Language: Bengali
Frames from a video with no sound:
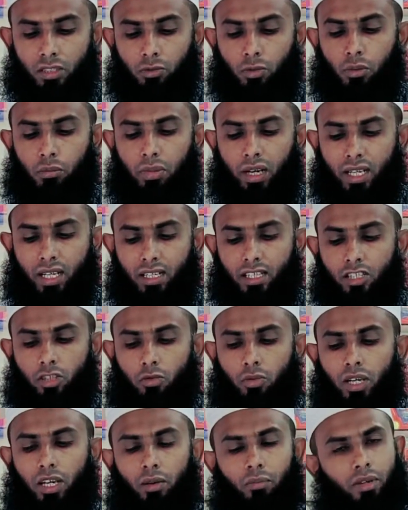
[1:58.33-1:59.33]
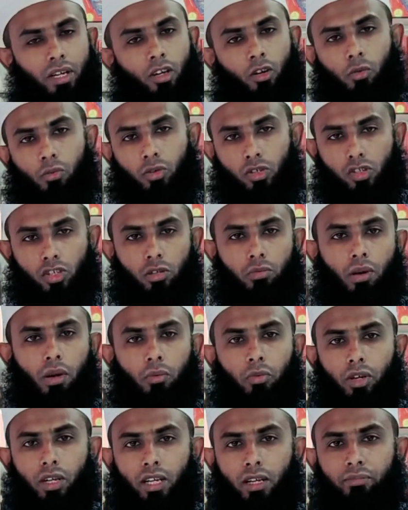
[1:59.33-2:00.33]
এবং পাঠানোর সময় আমরা অবশ্যই
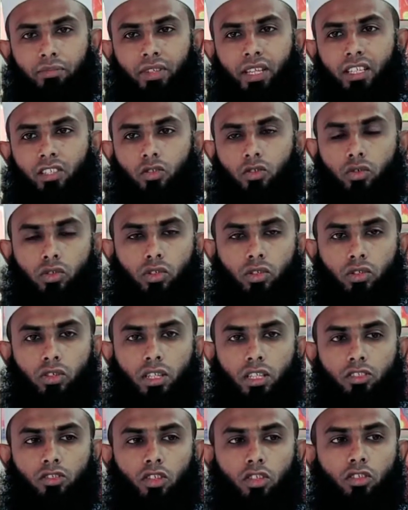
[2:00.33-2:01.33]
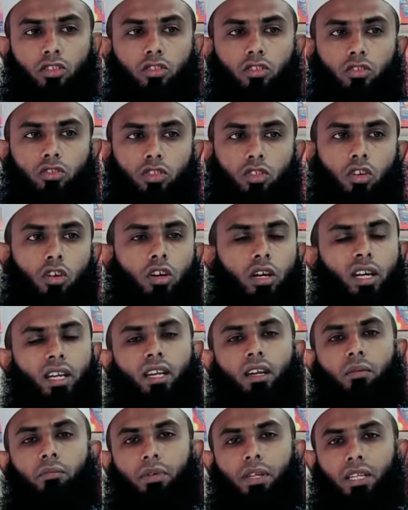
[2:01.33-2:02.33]
বাবলের অ্যাপ দিয়ে সুন্দর করে যত্ন
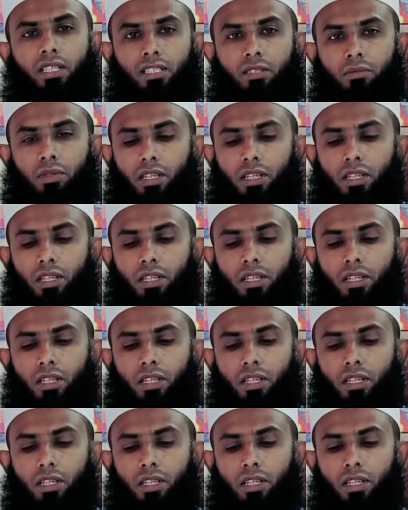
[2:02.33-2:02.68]
সহকারে আপনার কাছে